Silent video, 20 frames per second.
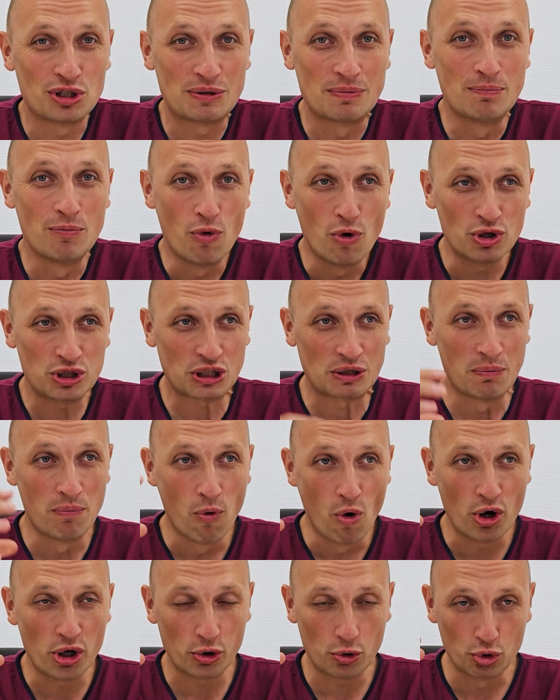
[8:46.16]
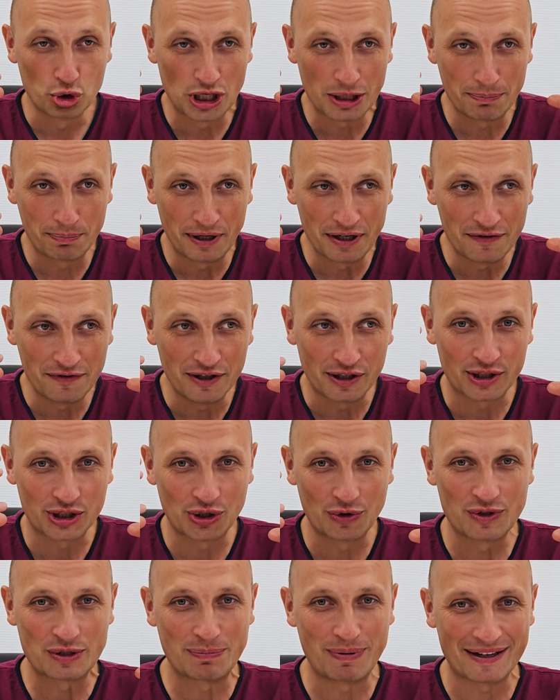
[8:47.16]
есть мозг мой уже привык,
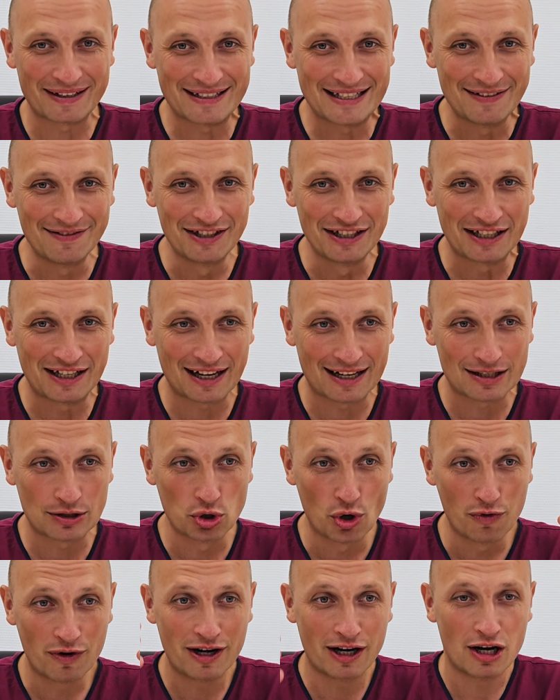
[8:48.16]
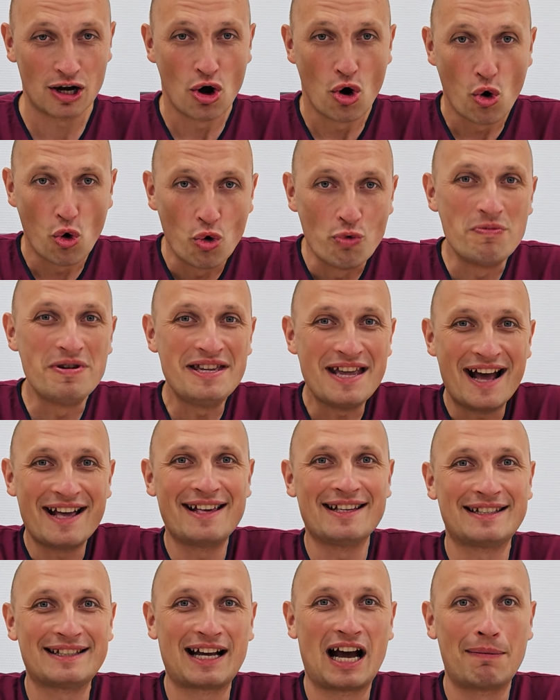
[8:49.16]
что в спортивных кроссовках у меня есть